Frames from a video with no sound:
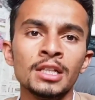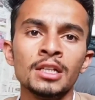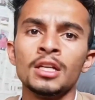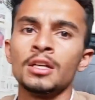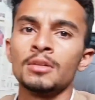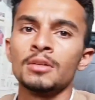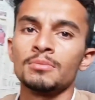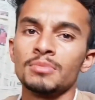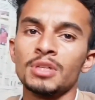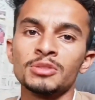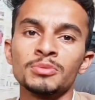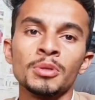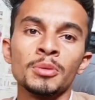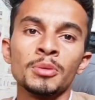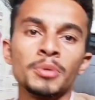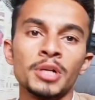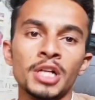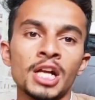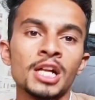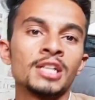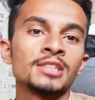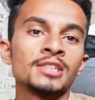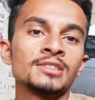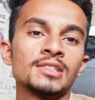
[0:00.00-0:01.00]
बस मैं बनाना
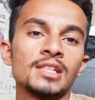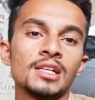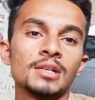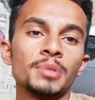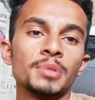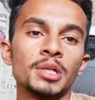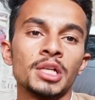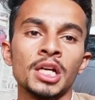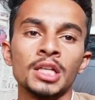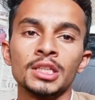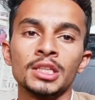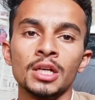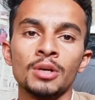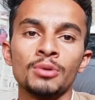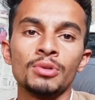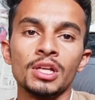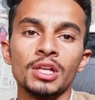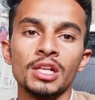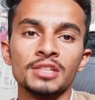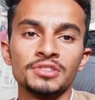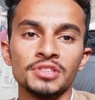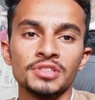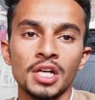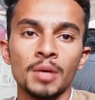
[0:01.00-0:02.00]
सेक बनाता हूँ डेली
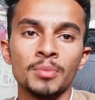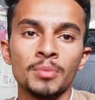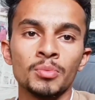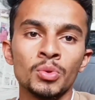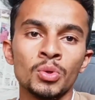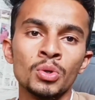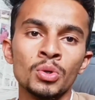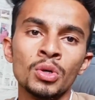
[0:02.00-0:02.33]
शाम को